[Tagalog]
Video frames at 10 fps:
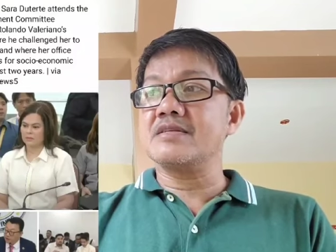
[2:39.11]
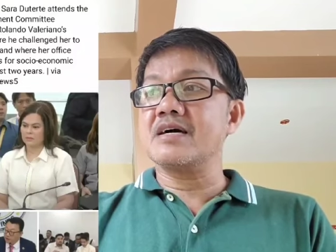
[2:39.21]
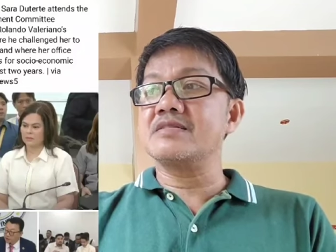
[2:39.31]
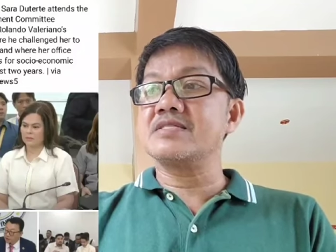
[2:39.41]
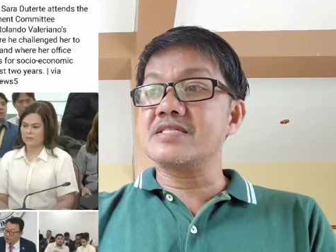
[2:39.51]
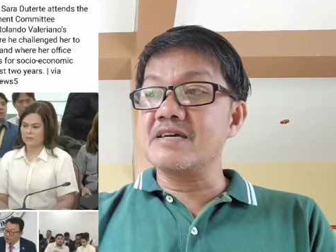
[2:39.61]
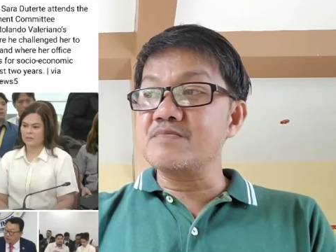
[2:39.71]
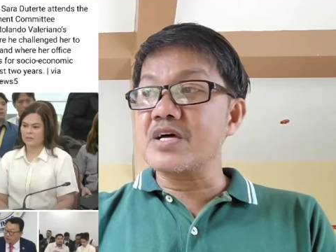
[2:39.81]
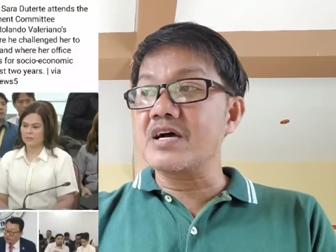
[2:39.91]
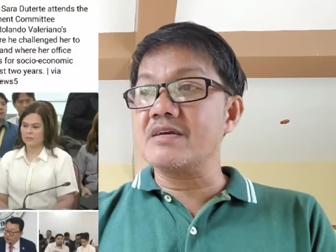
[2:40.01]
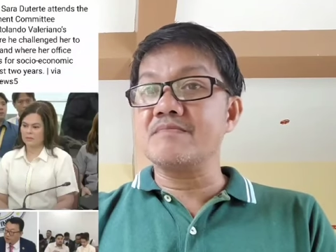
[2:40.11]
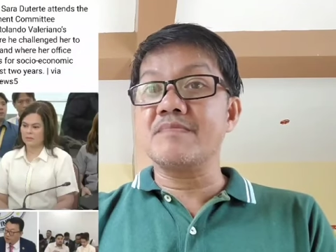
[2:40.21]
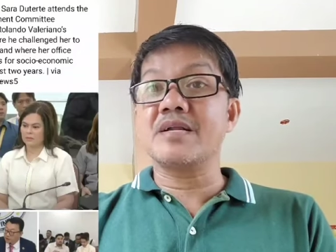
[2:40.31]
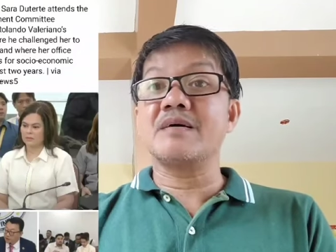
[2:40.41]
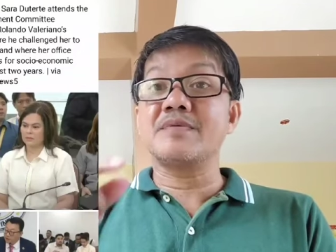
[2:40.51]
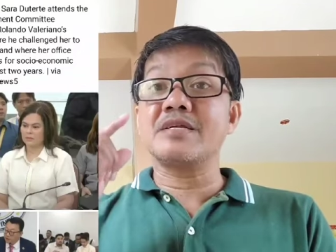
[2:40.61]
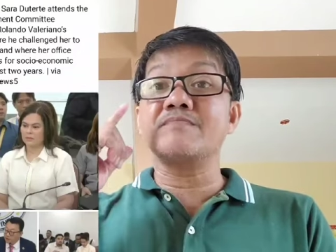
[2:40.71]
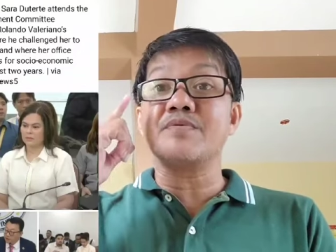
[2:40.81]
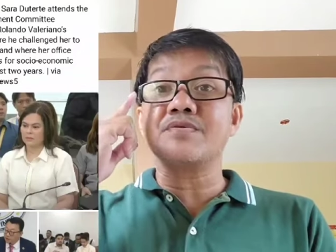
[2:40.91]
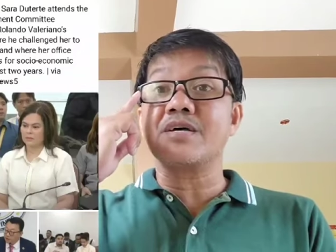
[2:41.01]
At the same time, marami
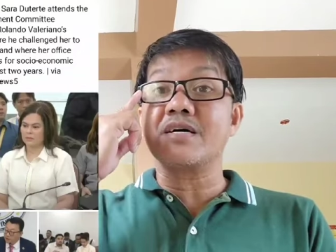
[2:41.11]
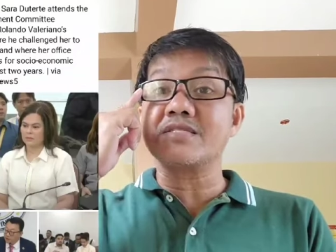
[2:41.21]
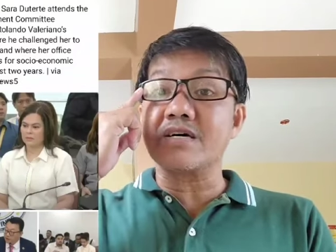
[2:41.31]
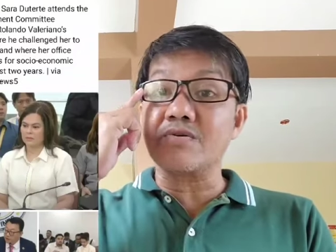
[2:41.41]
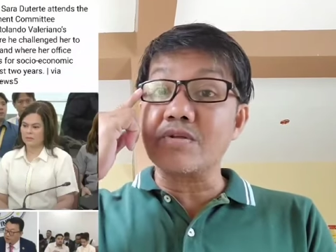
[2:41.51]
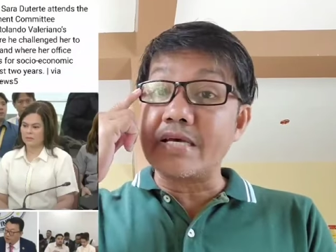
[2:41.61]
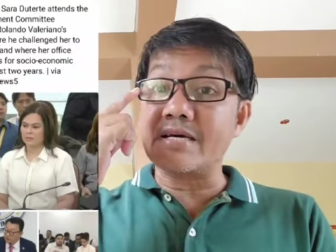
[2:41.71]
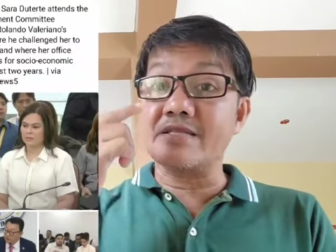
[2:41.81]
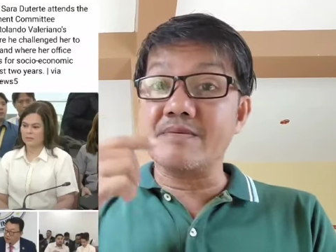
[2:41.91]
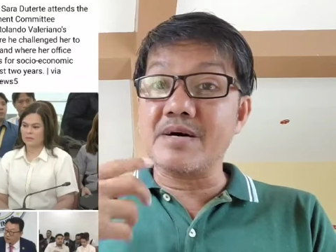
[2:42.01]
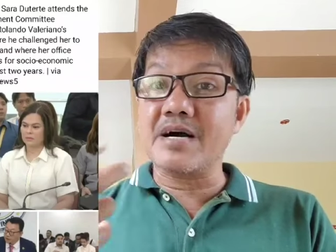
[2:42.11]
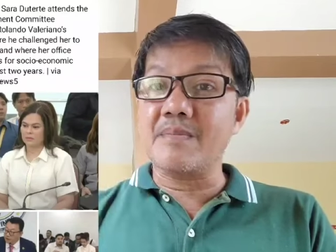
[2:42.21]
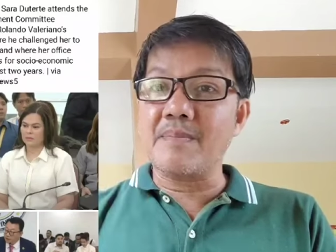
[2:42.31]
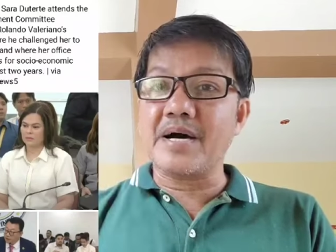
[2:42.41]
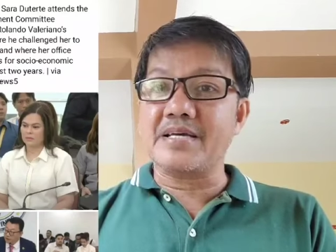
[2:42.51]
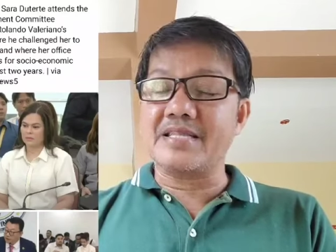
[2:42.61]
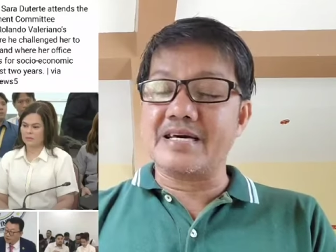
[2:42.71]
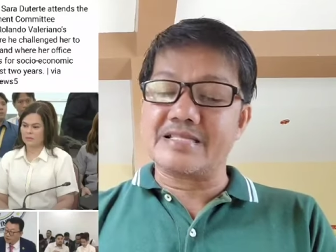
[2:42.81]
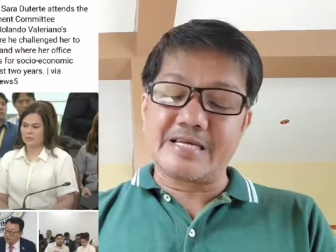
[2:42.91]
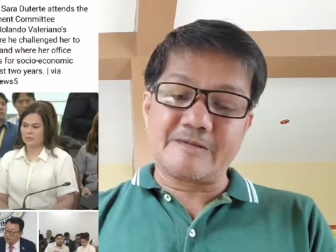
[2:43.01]
rin pong naasar uli ng mga kababayan
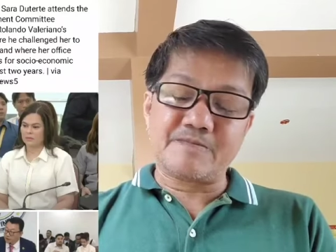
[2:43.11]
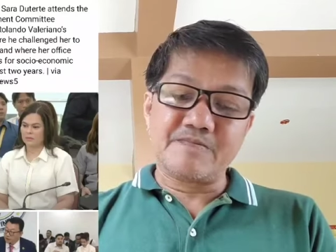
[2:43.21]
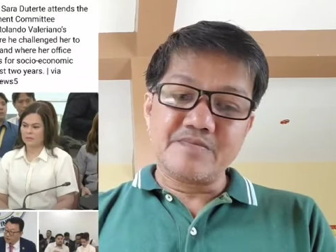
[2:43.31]
natin.